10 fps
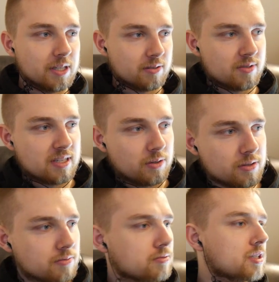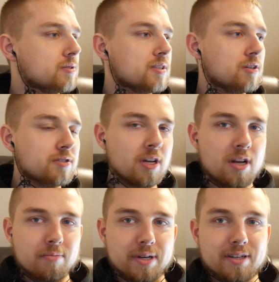Warte, Sound, Sound, Sound.
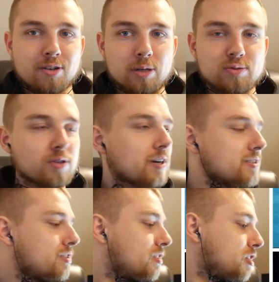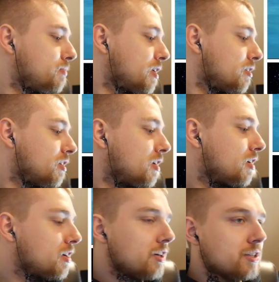Meine Kopfhörer sind nicht mehr
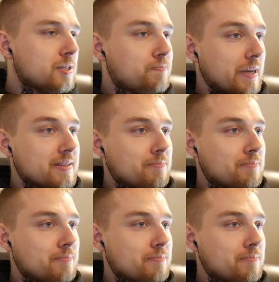die be